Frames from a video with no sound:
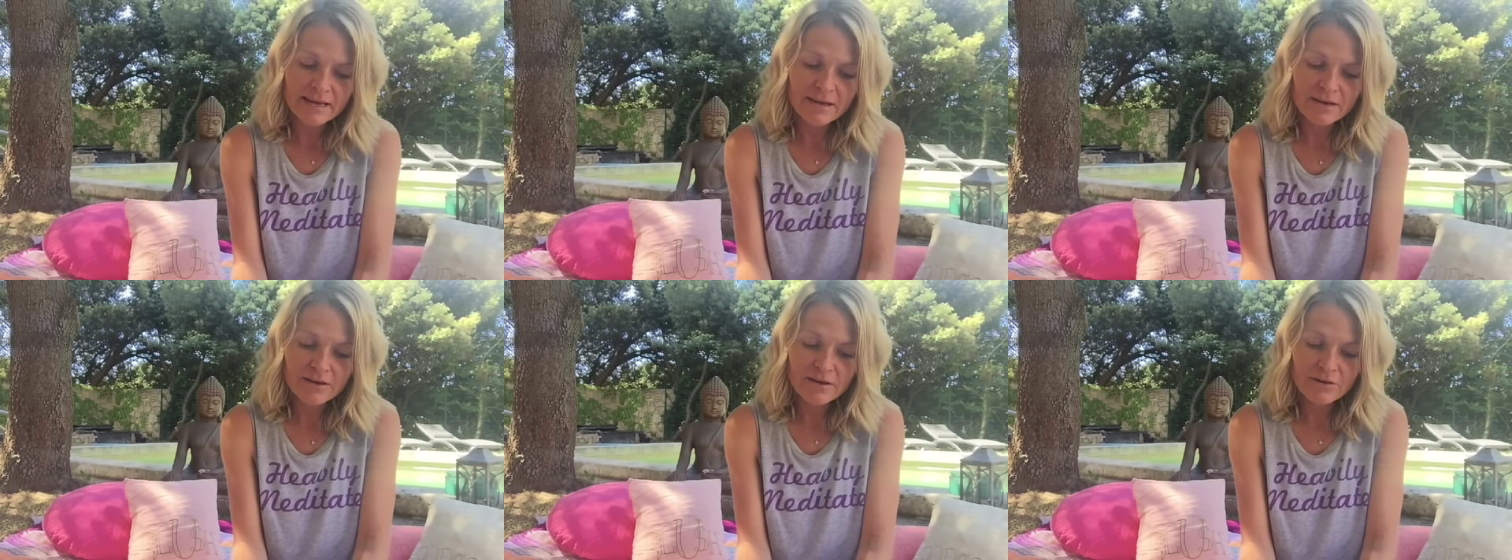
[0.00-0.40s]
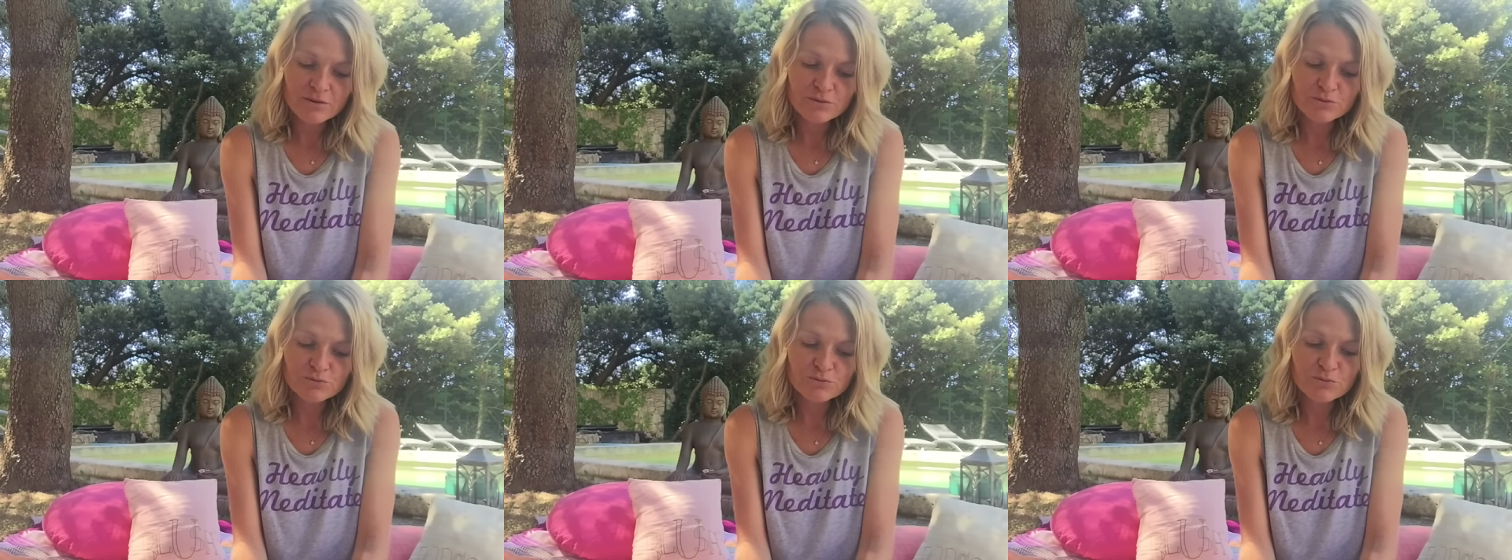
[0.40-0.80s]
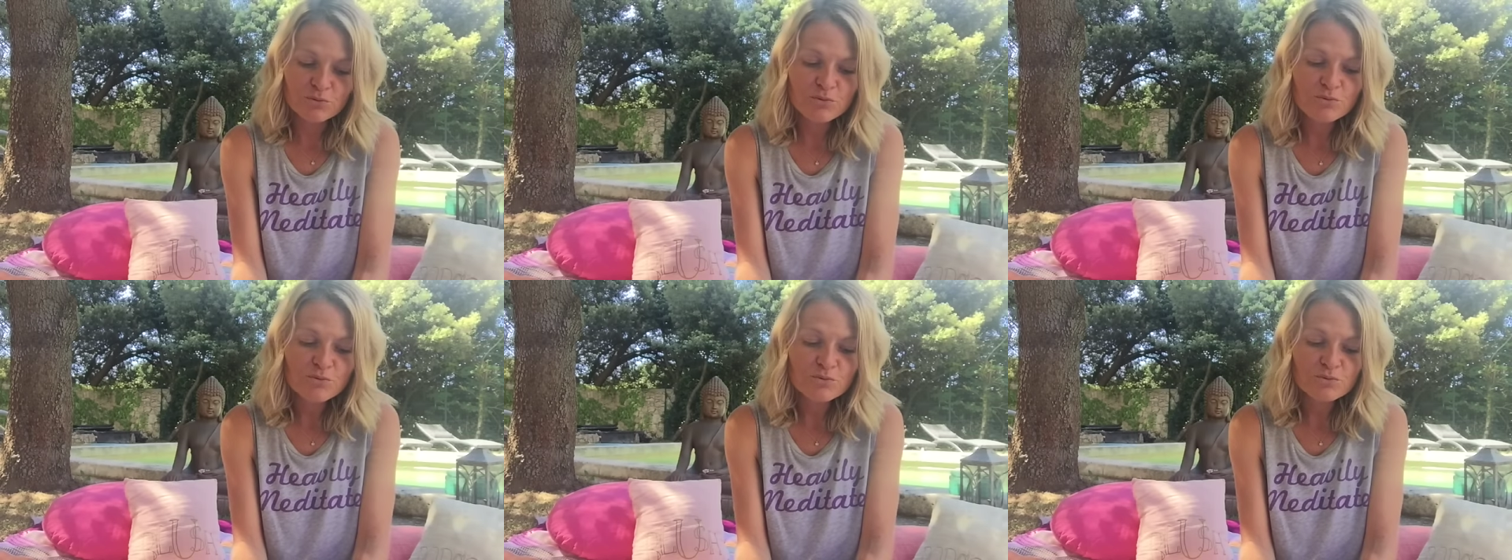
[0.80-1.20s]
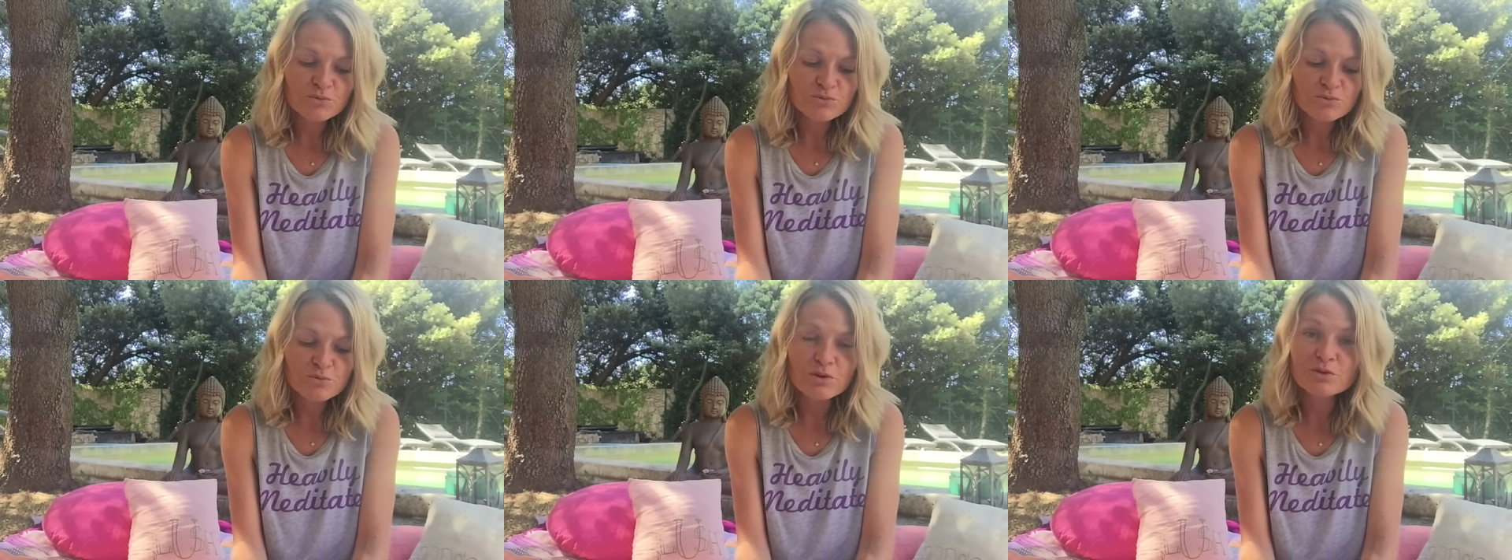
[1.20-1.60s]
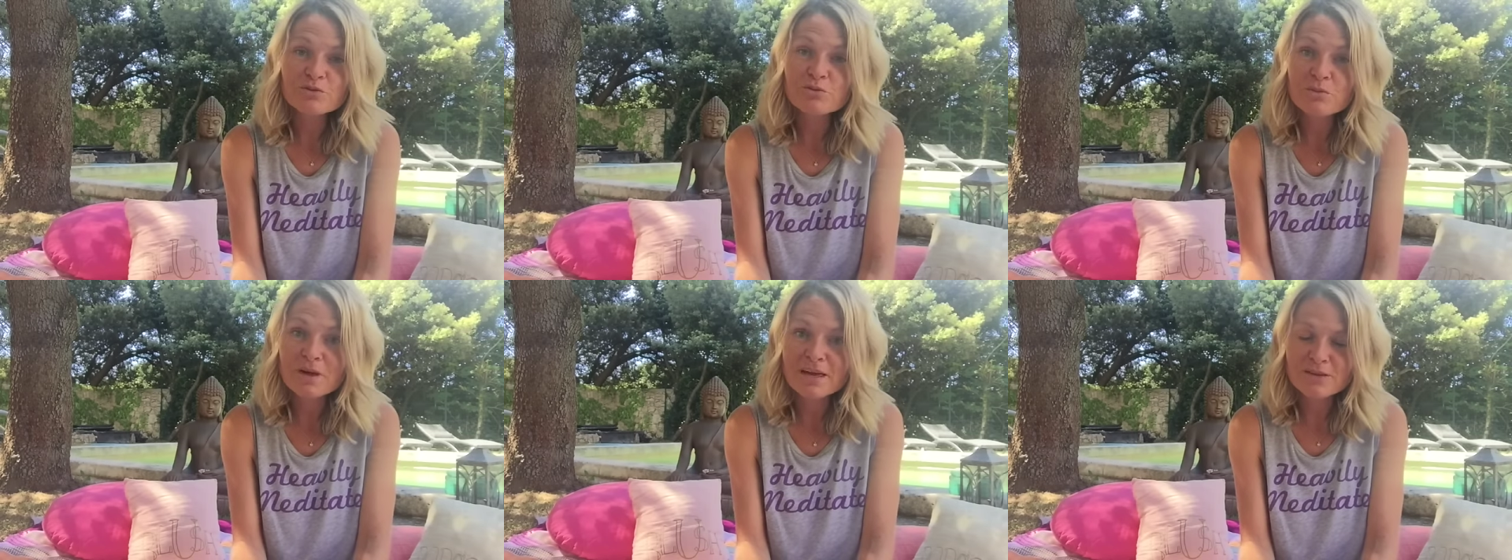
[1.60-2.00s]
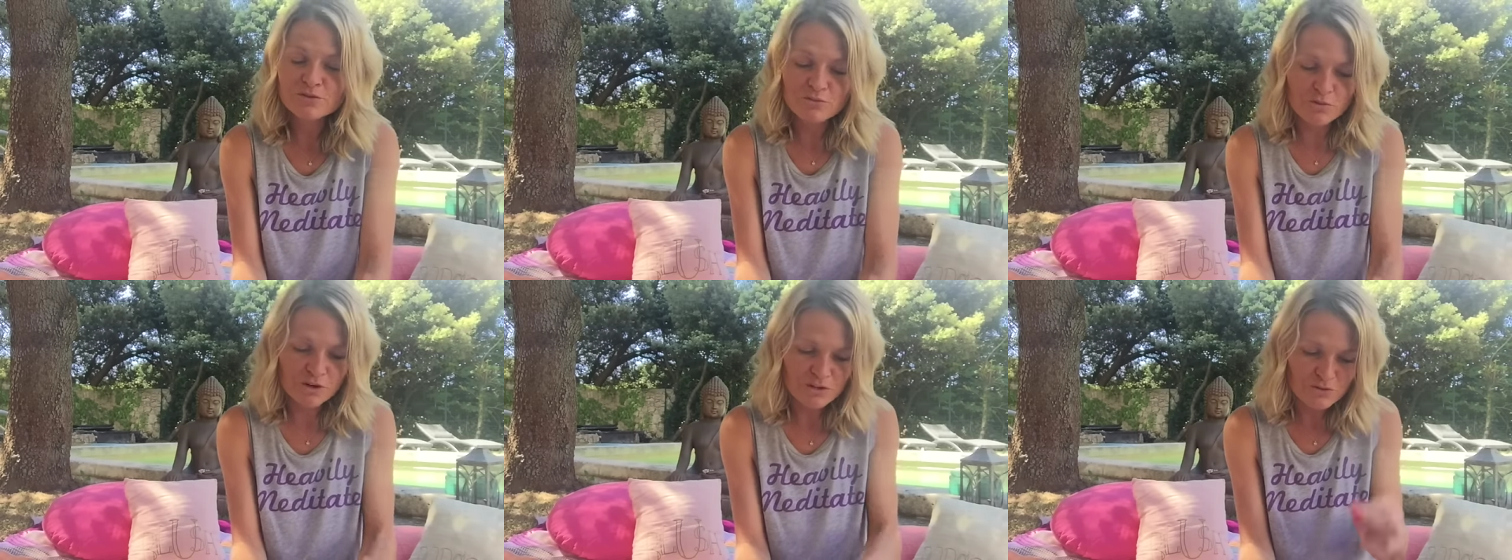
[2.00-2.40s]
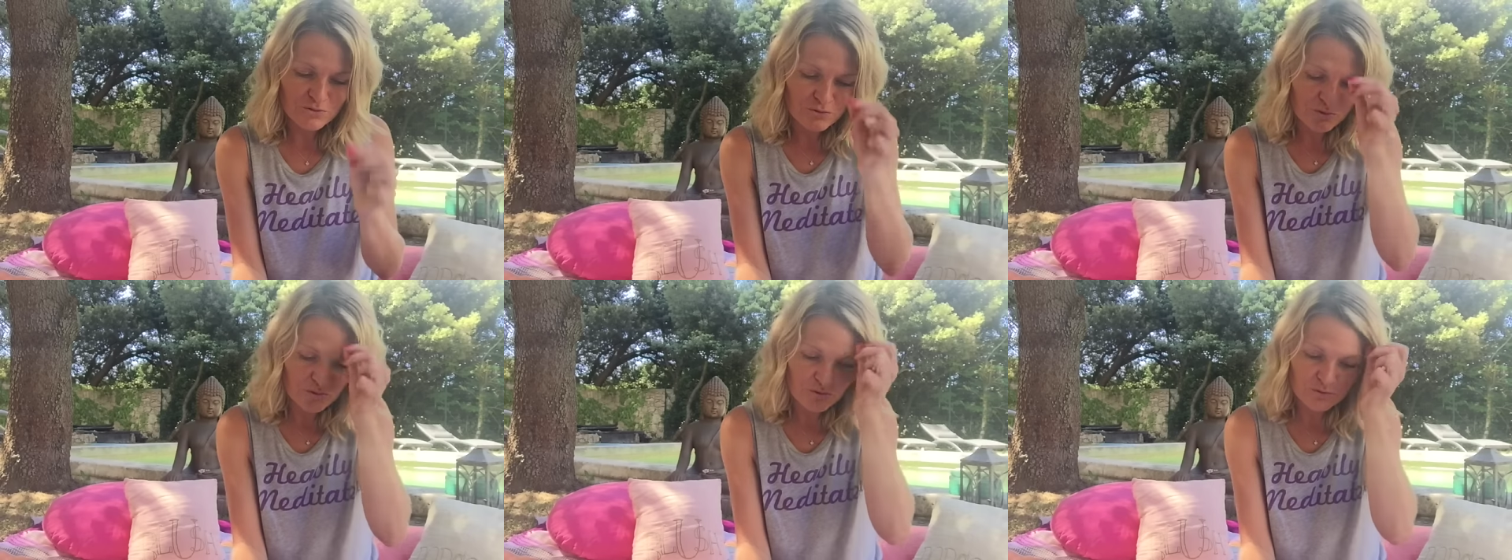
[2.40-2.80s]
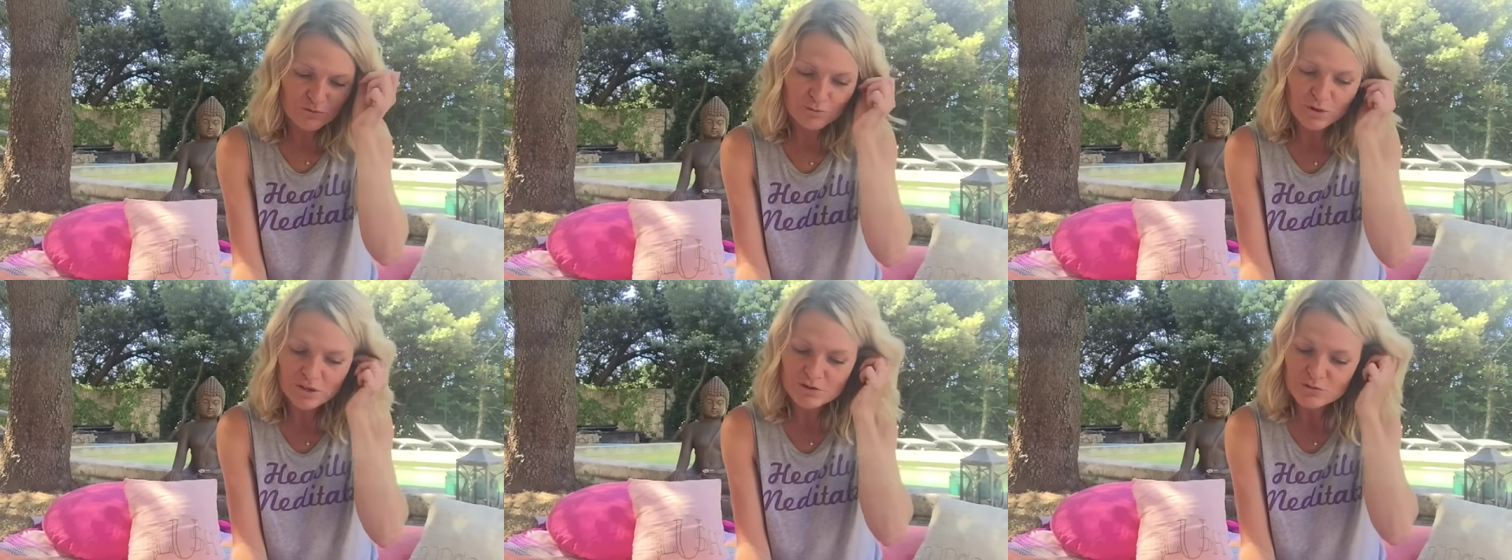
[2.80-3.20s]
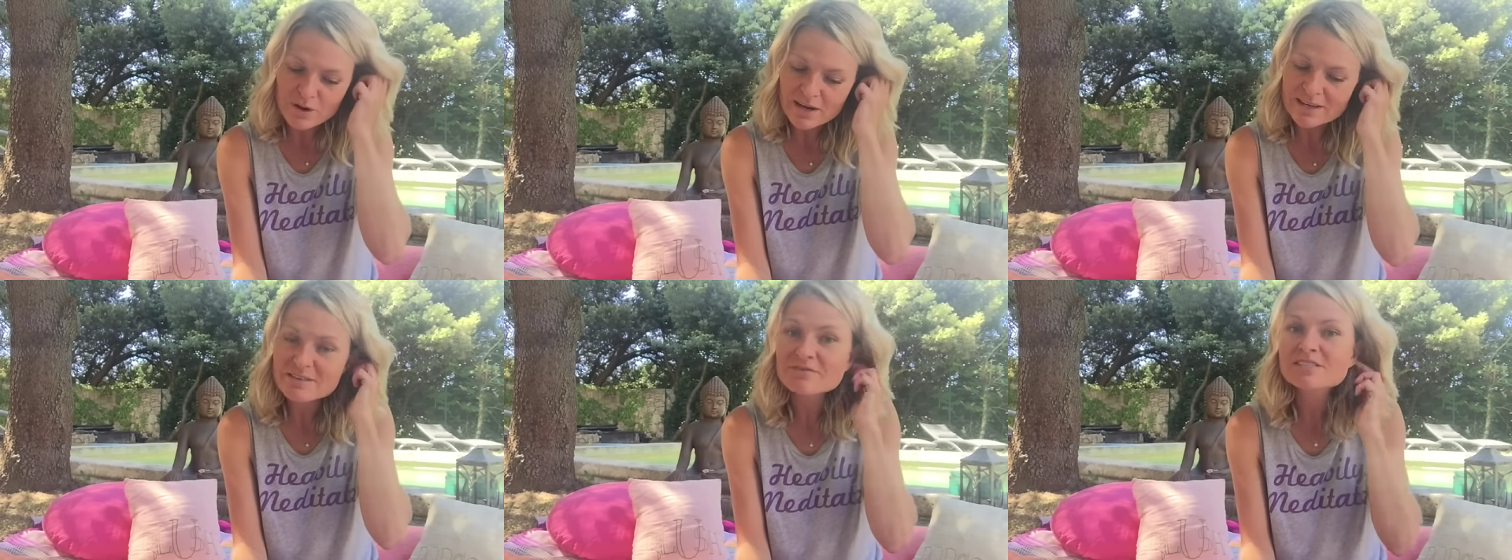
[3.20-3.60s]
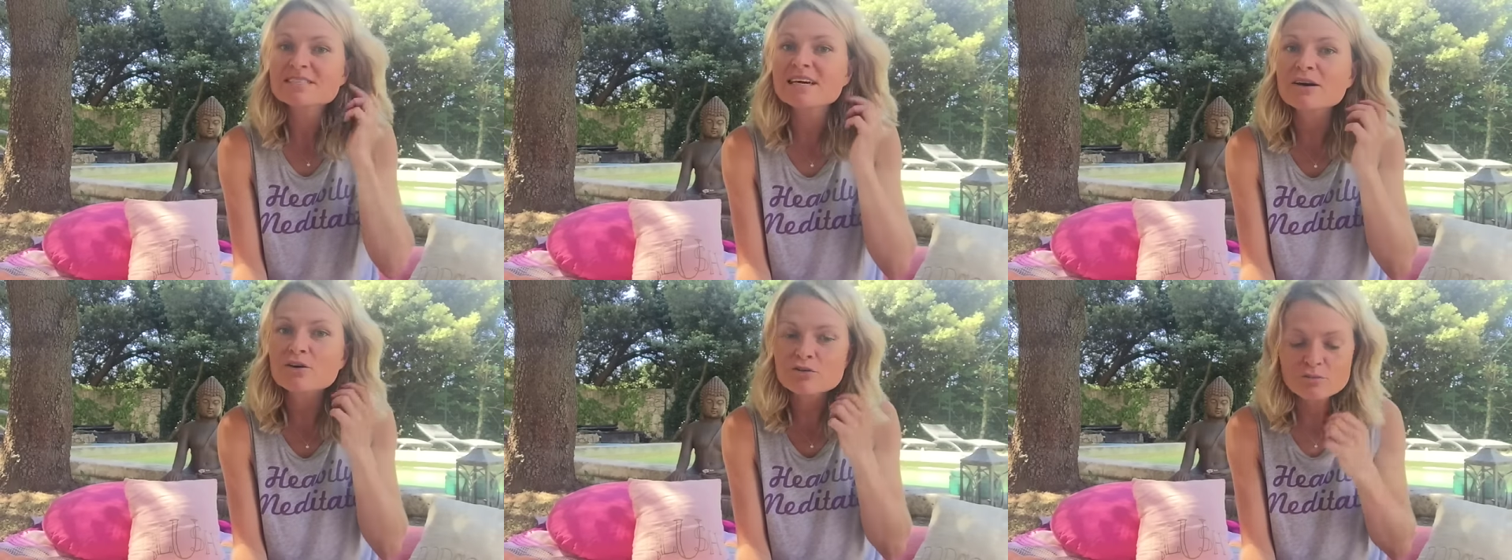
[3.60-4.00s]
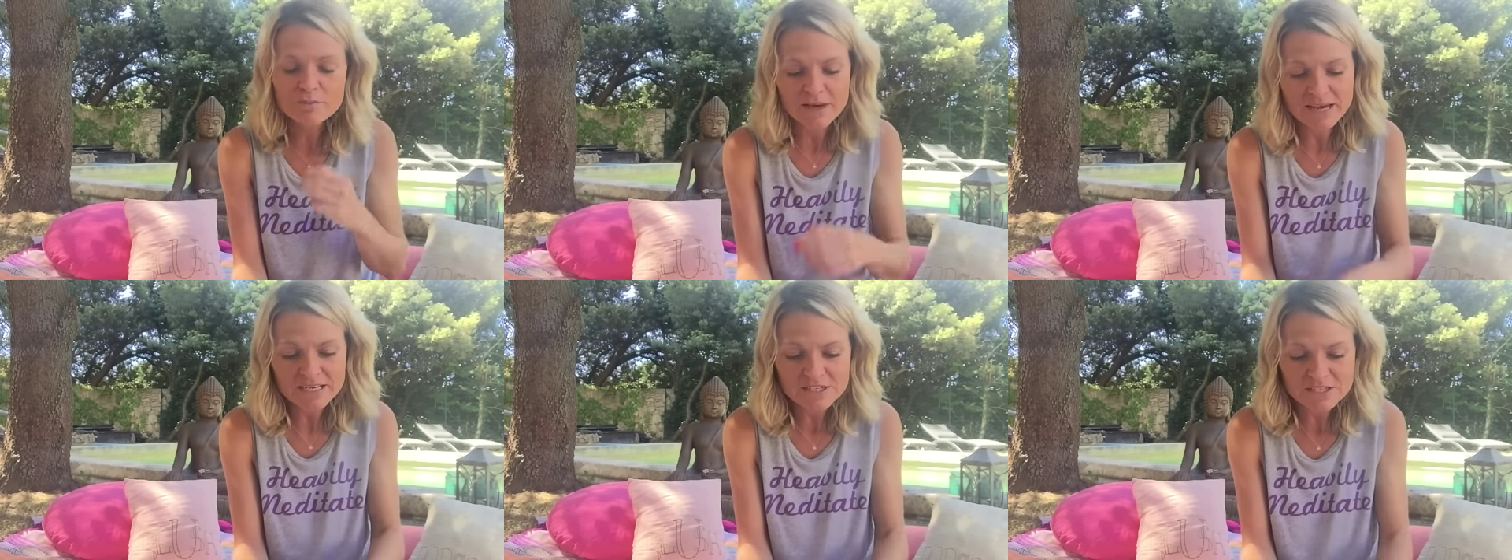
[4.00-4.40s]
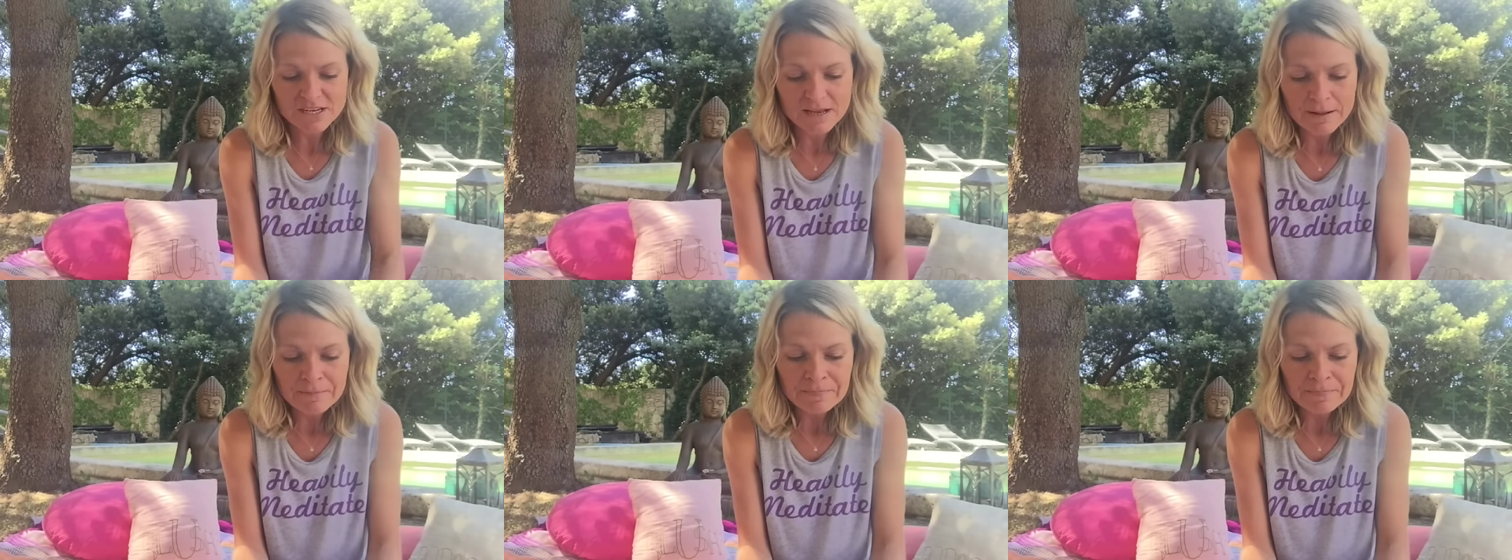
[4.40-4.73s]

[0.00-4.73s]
euh, tout au long du mois de mai et de mois du mois de juin. Il fait 50 pages.